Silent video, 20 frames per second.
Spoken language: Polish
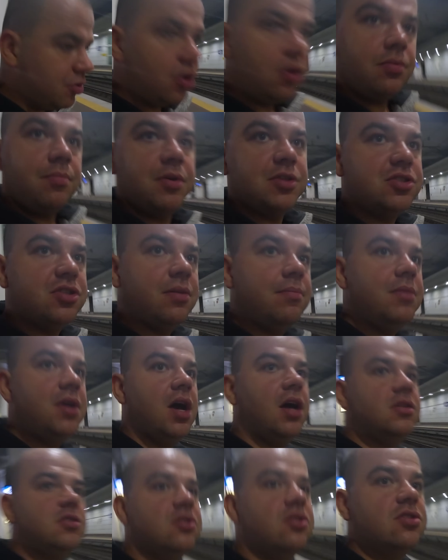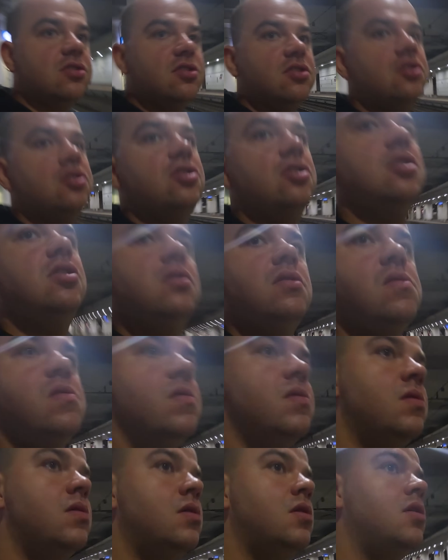bo będziemy jechać dosyć
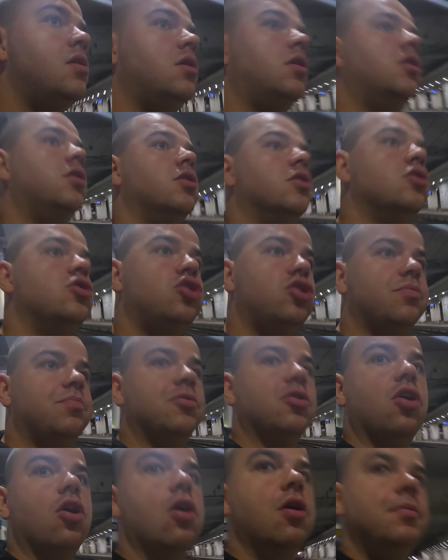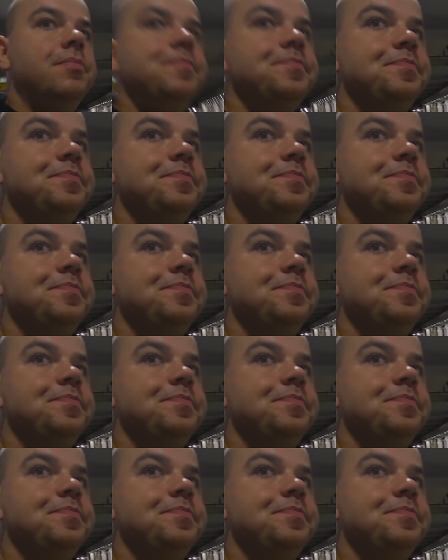szybko.